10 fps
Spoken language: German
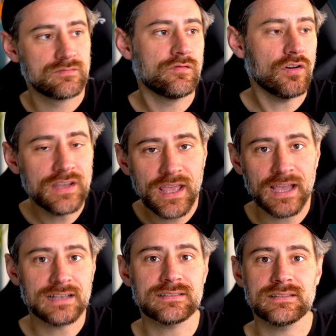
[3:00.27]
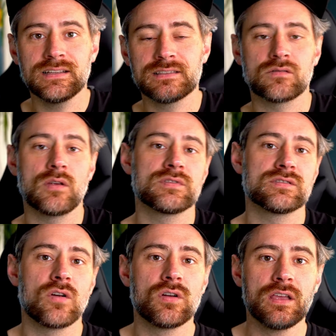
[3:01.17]
von der ersten Instagram
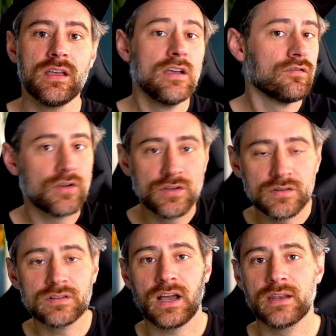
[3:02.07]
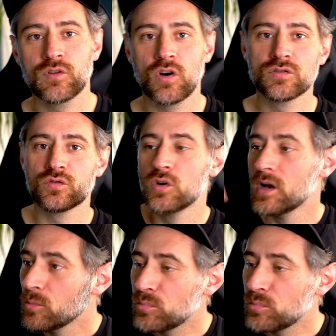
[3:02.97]
Story von irgendeinem Konto